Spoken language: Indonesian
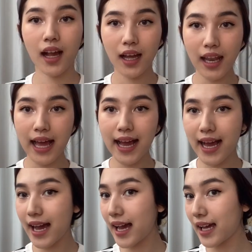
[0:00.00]

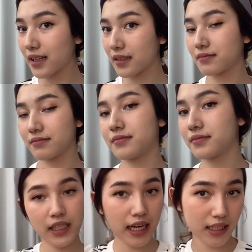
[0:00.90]
kelar
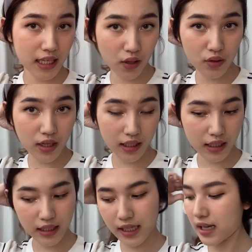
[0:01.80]
karena tadi aku udah
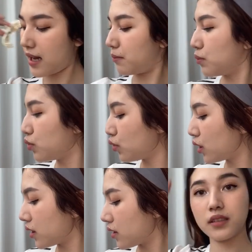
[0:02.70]
curly rambut
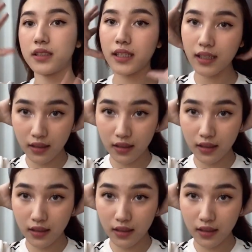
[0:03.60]
jadi